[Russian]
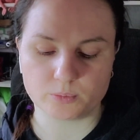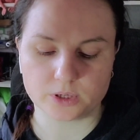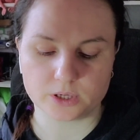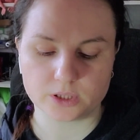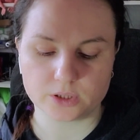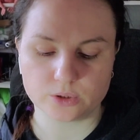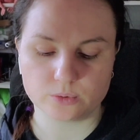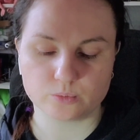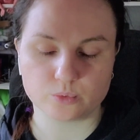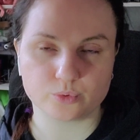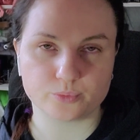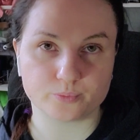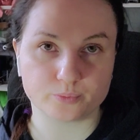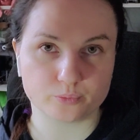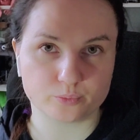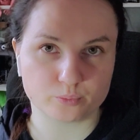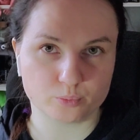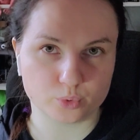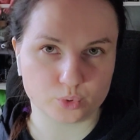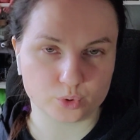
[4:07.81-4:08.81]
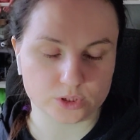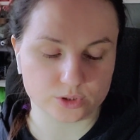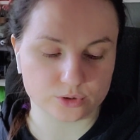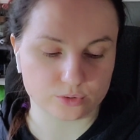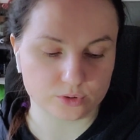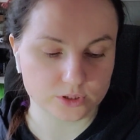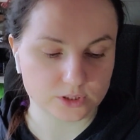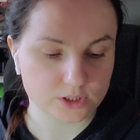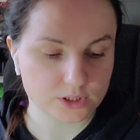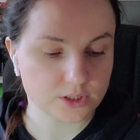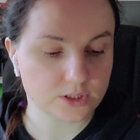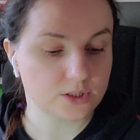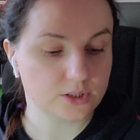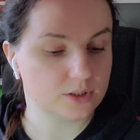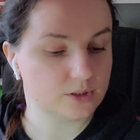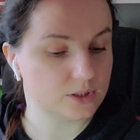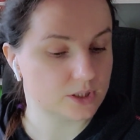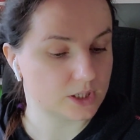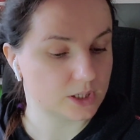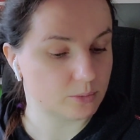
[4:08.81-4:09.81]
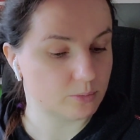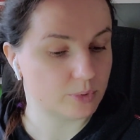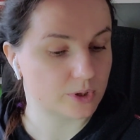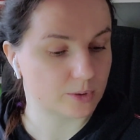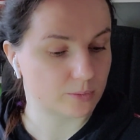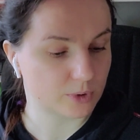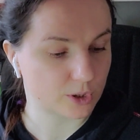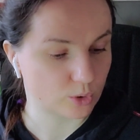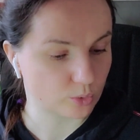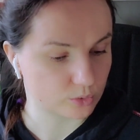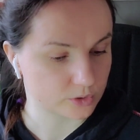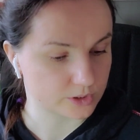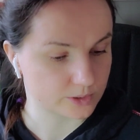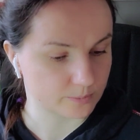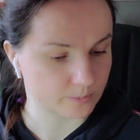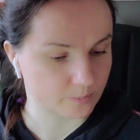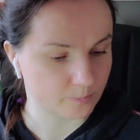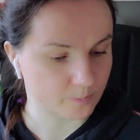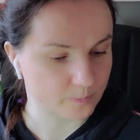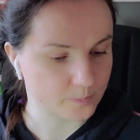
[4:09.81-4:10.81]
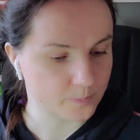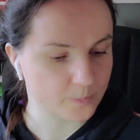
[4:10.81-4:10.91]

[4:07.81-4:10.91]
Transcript: поэтому пользуйтесь и промокодом.